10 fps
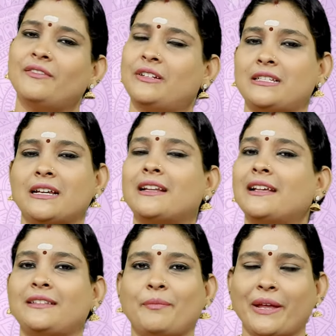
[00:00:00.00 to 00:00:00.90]

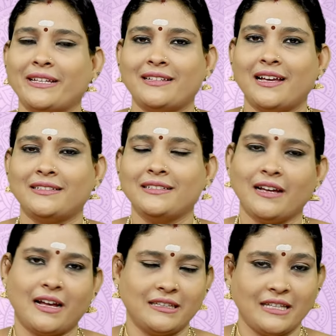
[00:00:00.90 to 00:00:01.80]
ரிச்சகராசி பேசாது
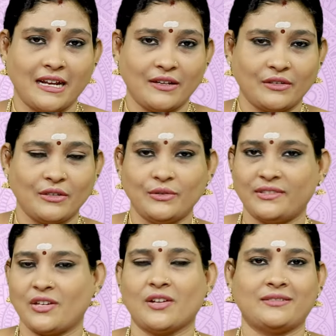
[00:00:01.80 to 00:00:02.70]
அந்த அளவுக்கு
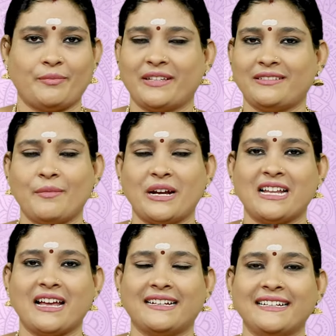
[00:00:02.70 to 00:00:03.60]
லூஸ் ஸ்டாக்ஸ் பேச
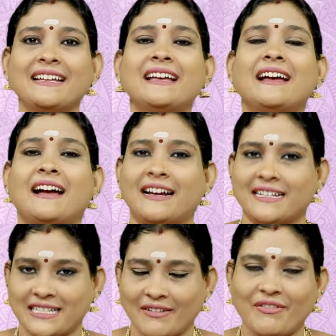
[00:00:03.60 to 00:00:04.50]
மாட்டாங்க
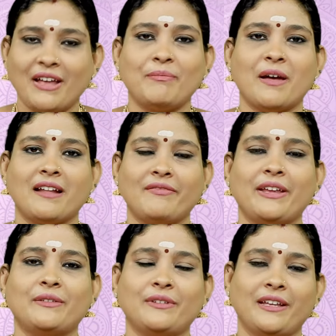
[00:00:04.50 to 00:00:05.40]
ஆனால் செவ்வாய்
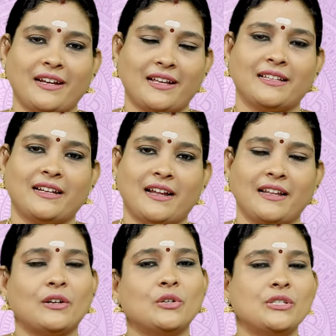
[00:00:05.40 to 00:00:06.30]
பார்வையும்
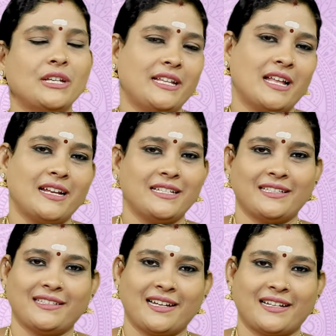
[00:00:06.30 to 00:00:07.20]
இருக்கிறதுனால கொஞ்சம்
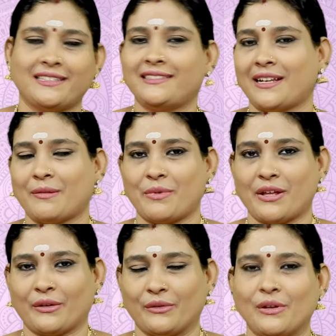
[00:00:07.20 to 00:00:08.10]
நிதானித்து செல்வது
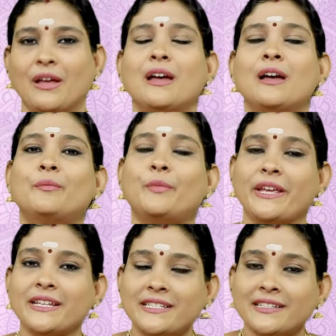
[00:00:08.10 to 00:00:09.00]
சிறப்பாக இருக்கும்
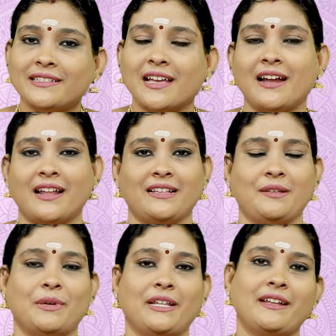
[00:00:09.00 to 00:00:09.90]
முயற்சி
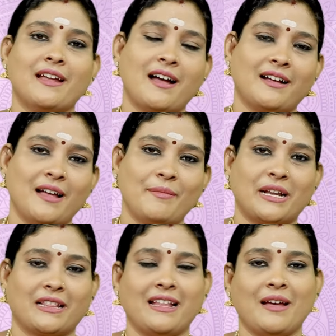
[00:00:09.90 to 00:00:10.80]
ஸ்தானாதிபதி நான்காம்
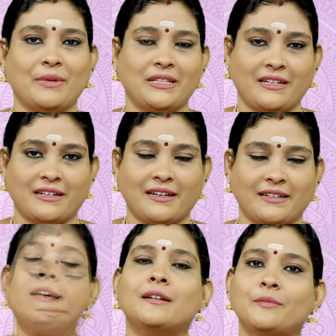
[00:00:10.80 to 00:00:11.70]
இடத்துல
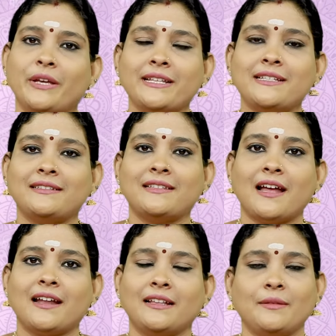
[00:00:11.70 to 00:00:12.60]
அமர்ந்திருக்காரு முயற்சி
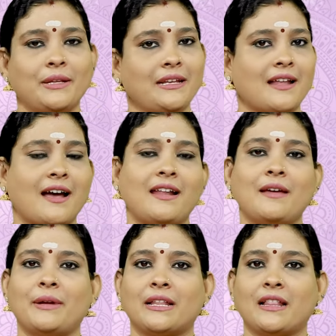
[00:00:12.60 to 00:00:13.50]
ஸ்தானாதிபதி
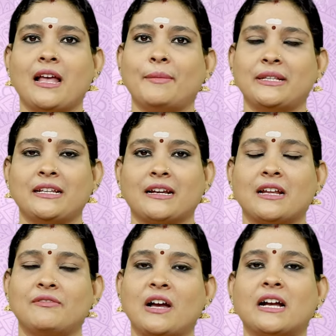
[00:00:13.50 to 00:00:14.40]
நாலாம் இடத்துல
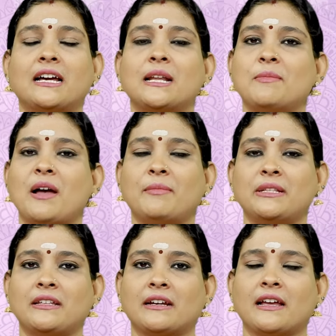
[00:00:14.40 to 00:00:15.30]
அமர்ந்திருக்காரு வக்கரமாக
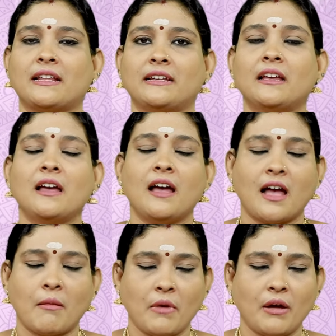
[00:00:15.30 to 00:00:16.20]
அமர்ந்திருக்காரு
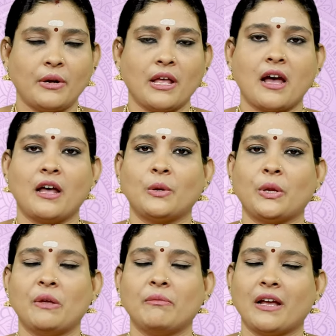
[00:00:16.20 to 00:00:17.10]
அம்மாவோட
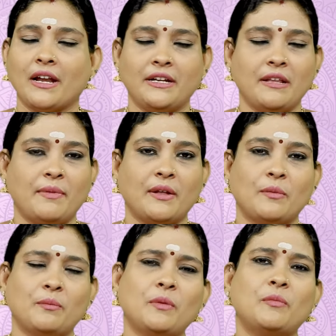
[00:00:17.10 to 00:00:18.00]
ஆரோக்கியம் கண்டிப்பாக
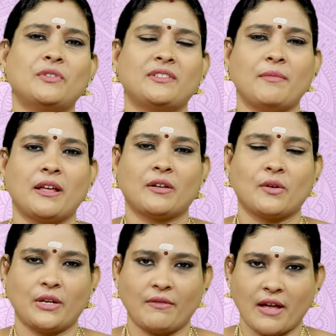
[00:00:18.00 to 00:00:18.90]
ரொம்ப மோசமாக
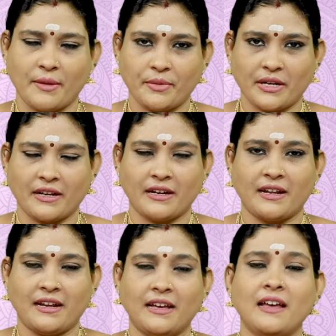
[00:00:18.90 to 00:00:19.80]
இருக்கக்கூடிய வாய்ப்பு
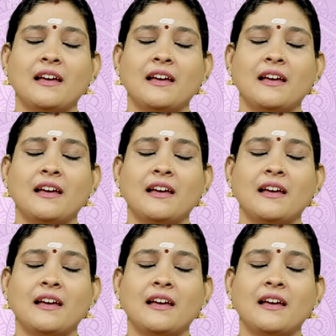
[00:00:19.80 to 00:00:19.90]
இருக்கிறனால